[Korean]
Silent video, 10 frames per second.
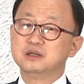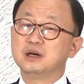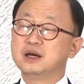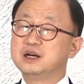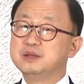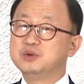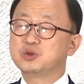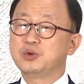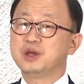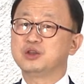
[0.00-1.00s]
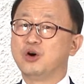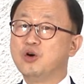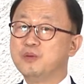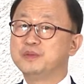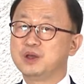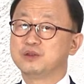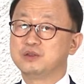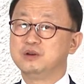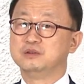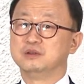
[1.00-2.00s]
하나님을 통해
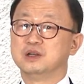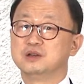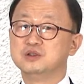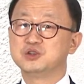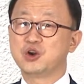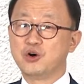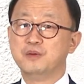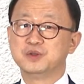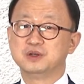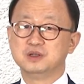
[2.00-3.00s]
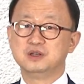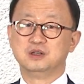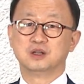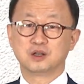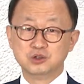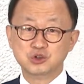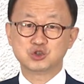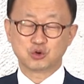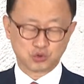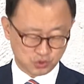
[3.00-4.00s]
경험되었던 그 경험들을
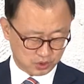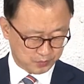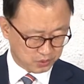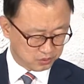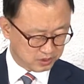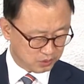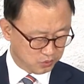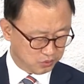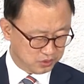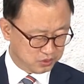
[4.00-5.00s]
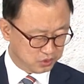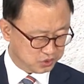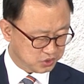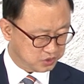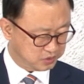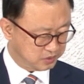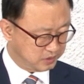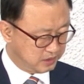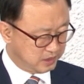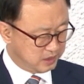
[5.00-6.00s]
은의적으로 이렇게 표현을 하고 있는 것이죠.
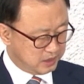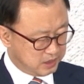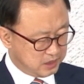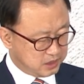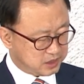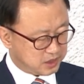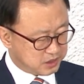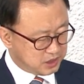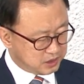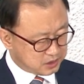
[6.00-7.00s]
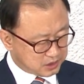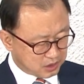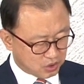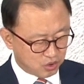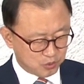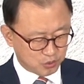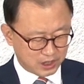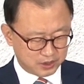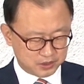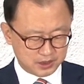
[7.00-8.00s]
자, 시인은 그가 경험으로
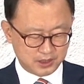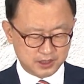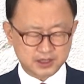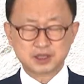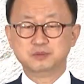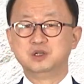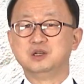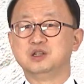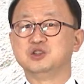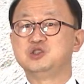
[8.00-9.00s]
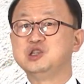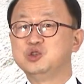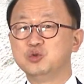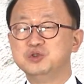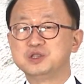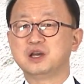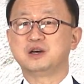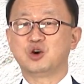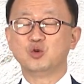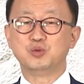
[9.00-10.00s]
알게 된 하나님을
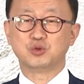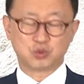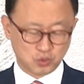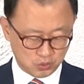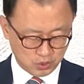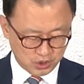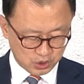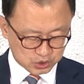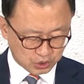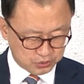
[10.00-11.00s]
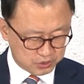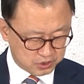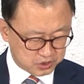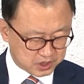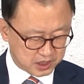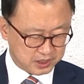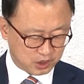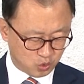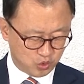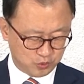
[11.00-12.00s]
지존자라고 부르고
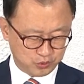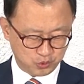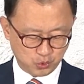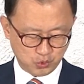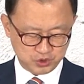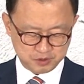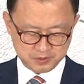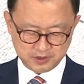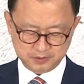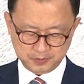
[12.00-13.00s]
전능자라고 부르고 있습니다.